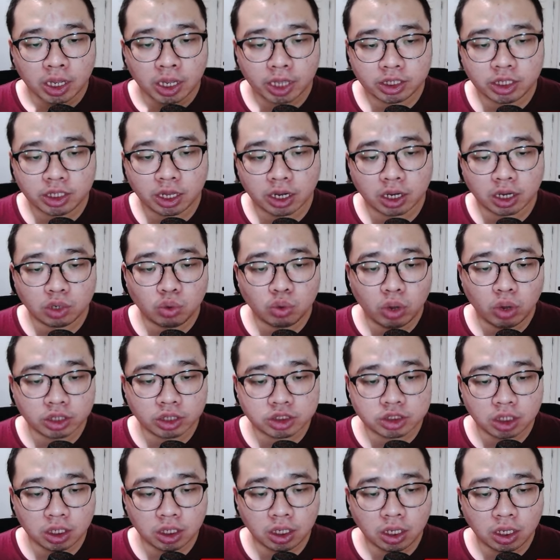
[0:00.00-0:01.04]
Headgear kedua
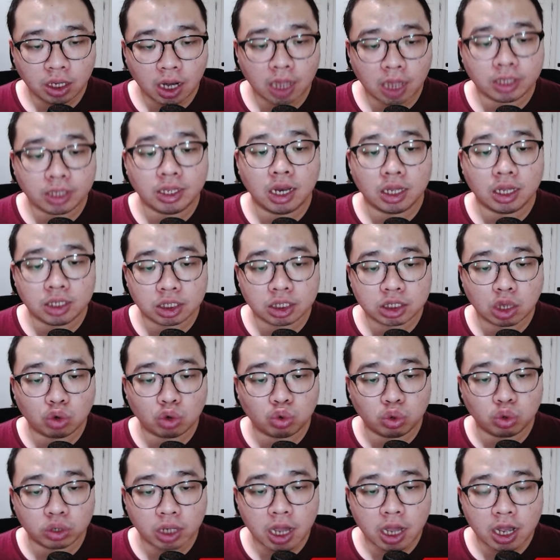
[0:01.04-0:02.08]
di sini lagi-lagi
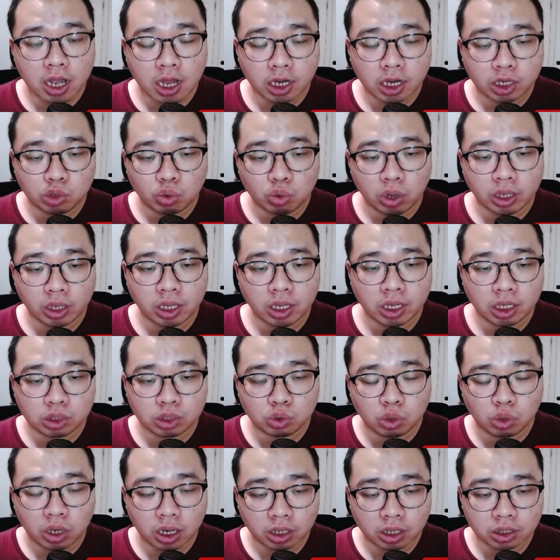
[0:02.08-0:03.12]
Taugun K kali dua ya.
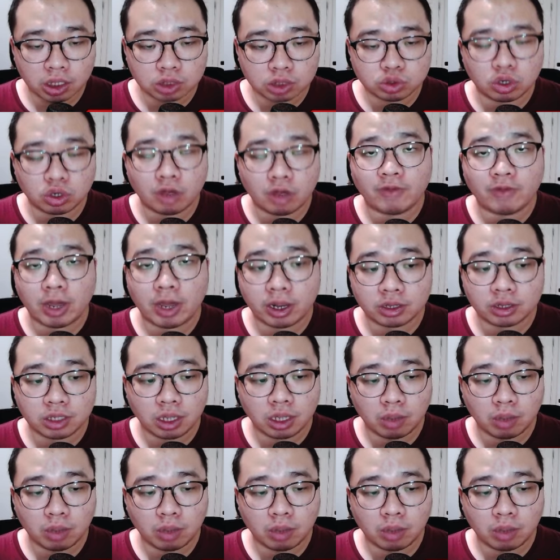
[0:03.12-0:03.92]
Itu art dan juga Fire